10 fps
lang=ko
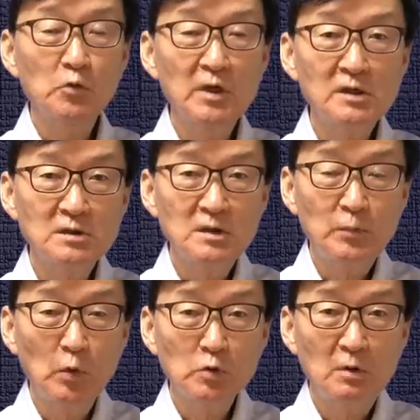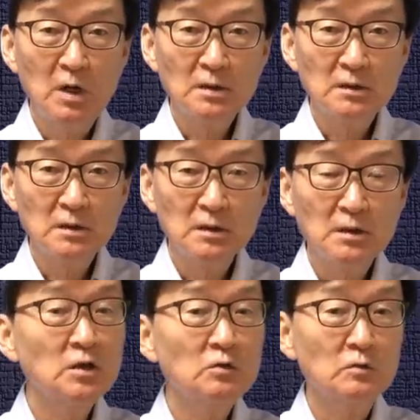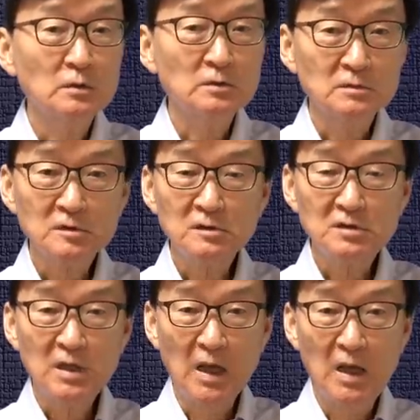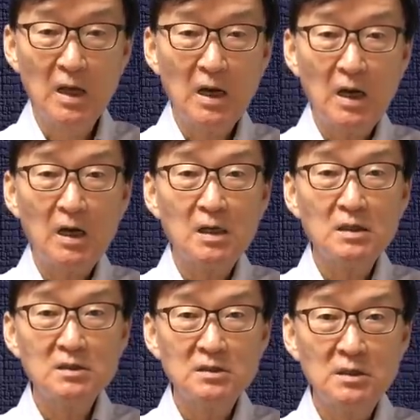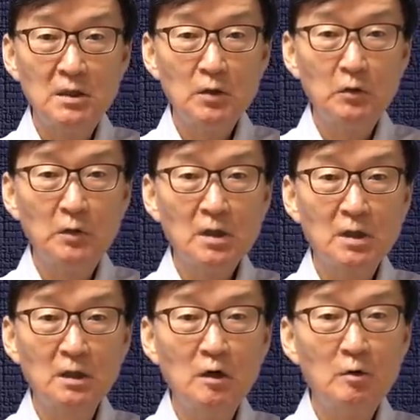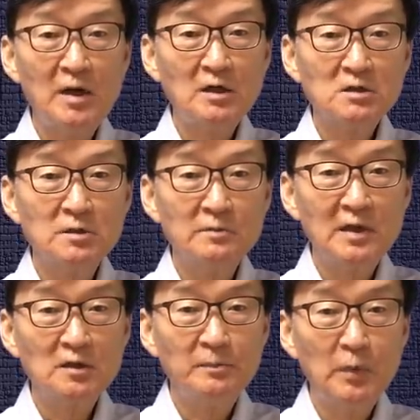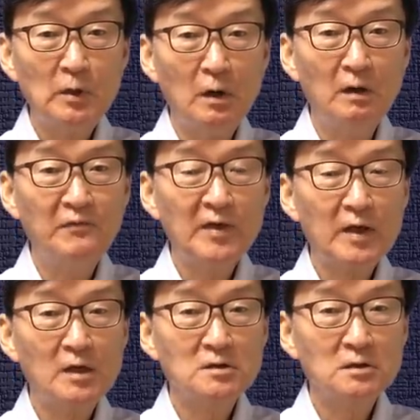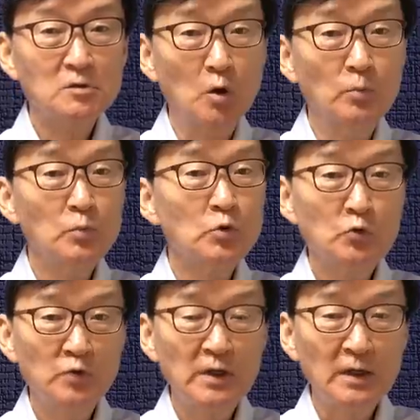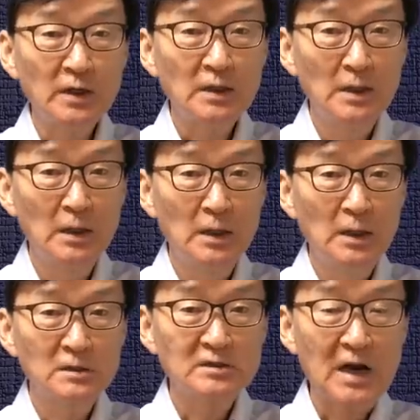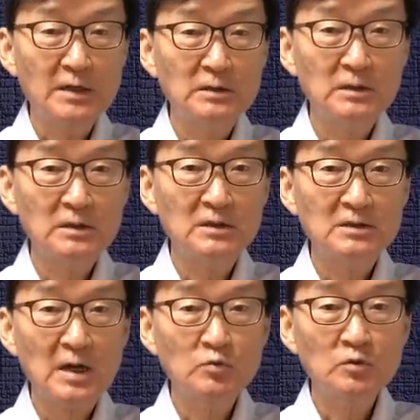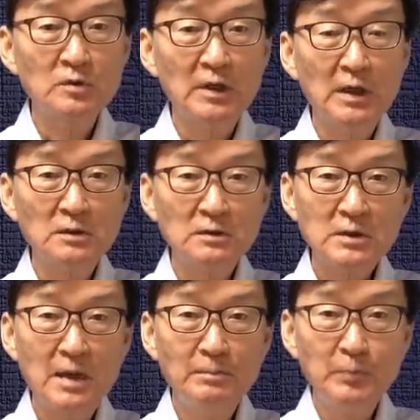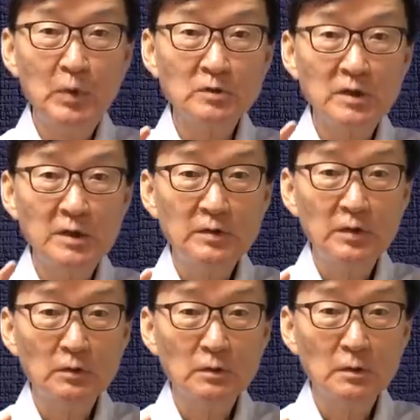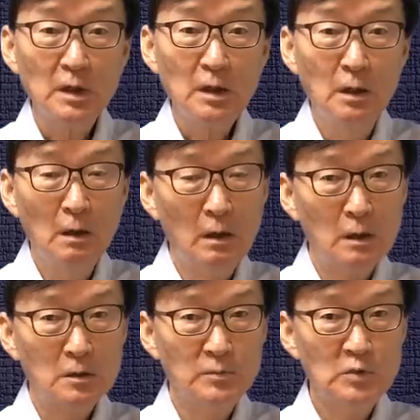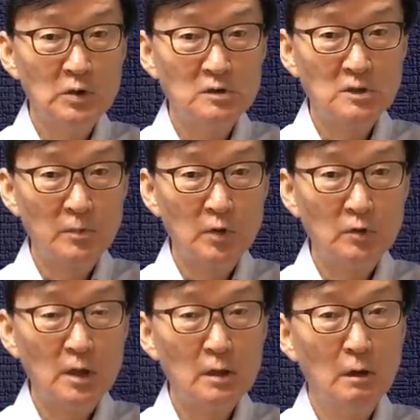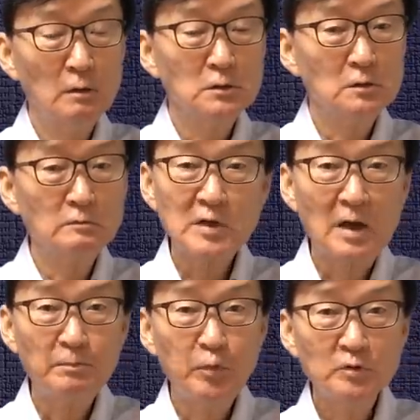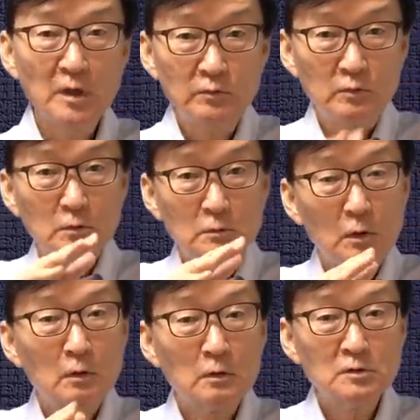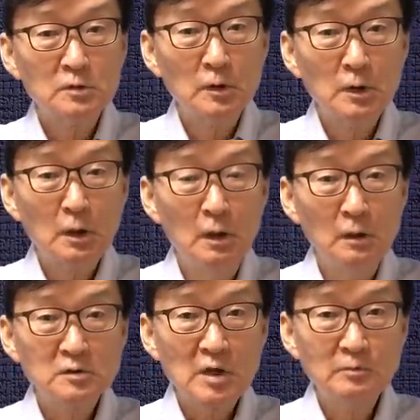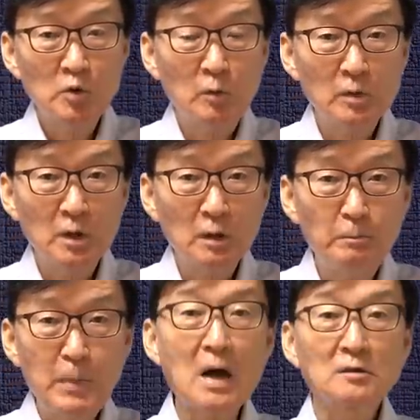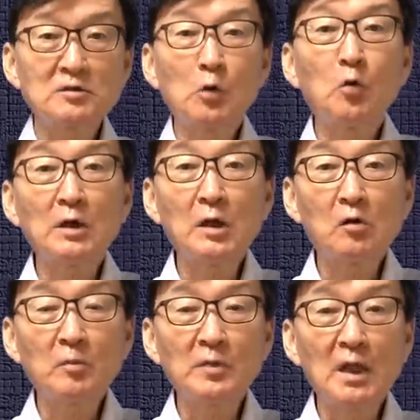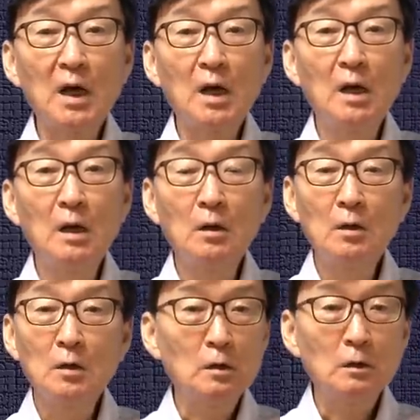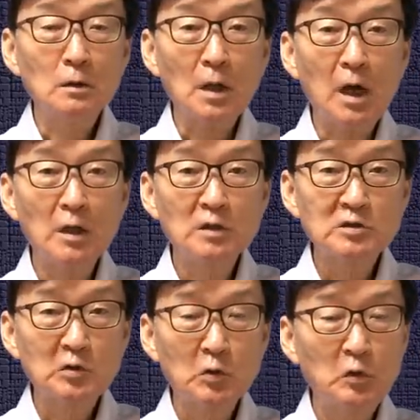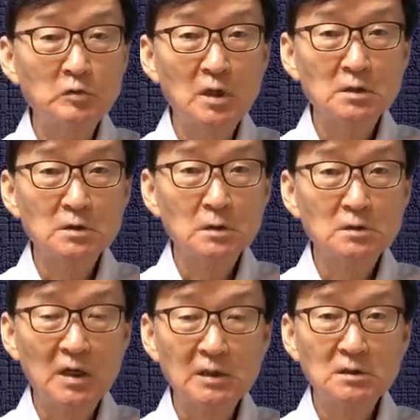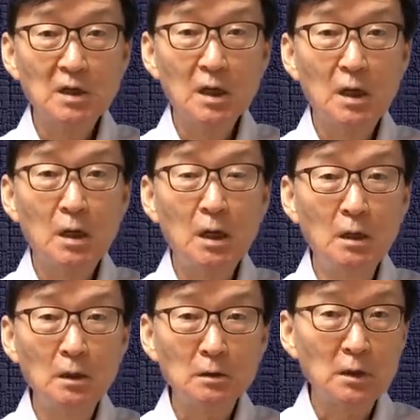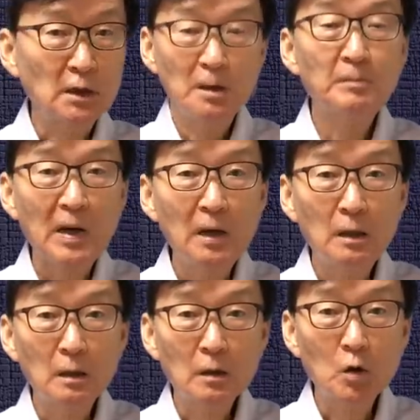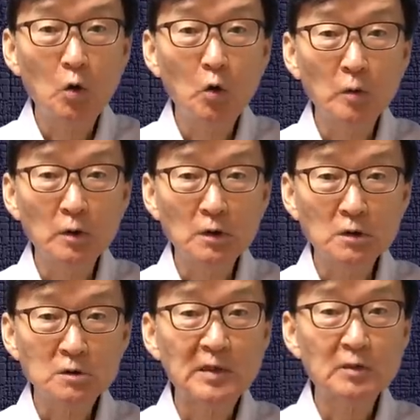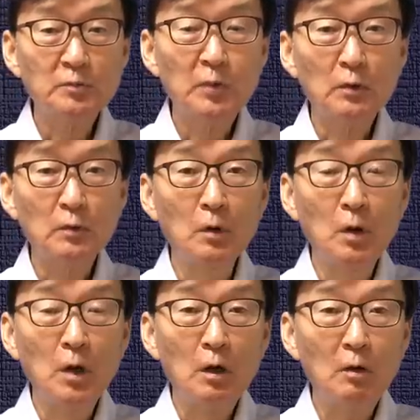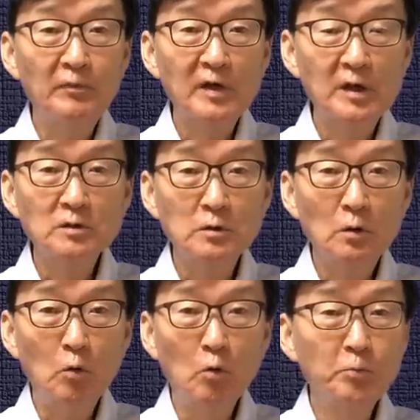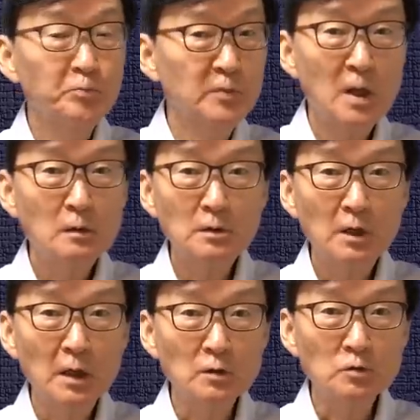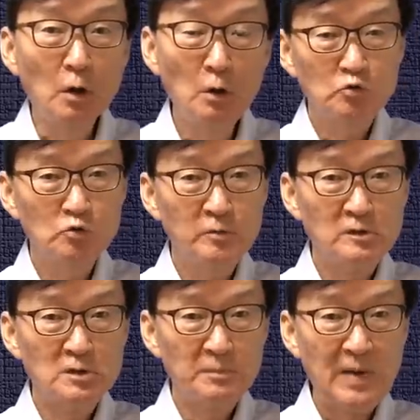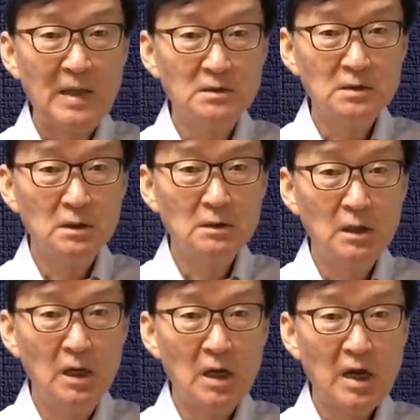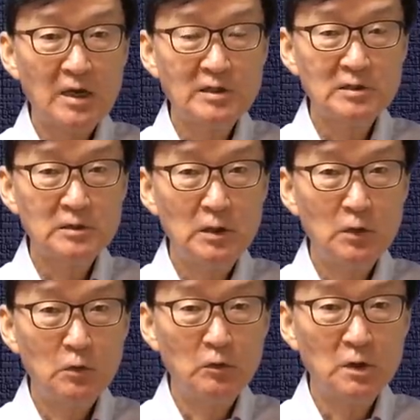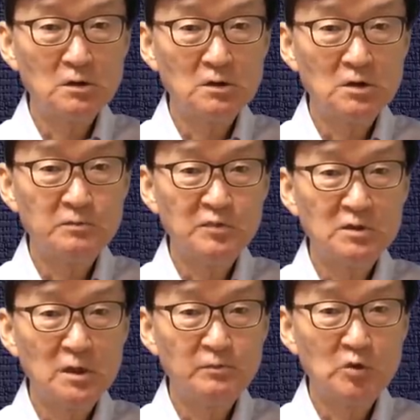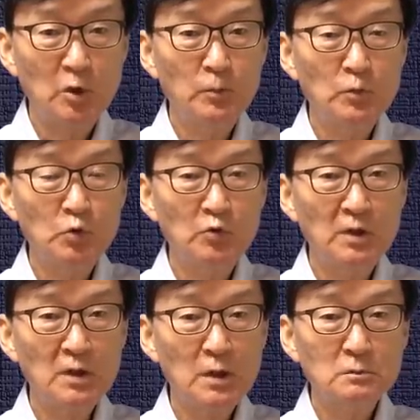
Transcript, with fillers: 외신이 보도하는 이유는 첫째, 하이실리콘의 글로벌 스마트폰 어플리케이션 점유율이 작년 2, 4분기에는 3%였는데 어, 금년 2, 4분기에 0.4%로 떨어지더니 3, 4분기에는 빵 제로가 된 겁니다. 이거는 하이실리콘 자체가 내다팔 거 이 스마트폰 어플리케이션이 없다는 이야기죠. 두 번째 반증은 하이실리콘의 칩셋 점유율이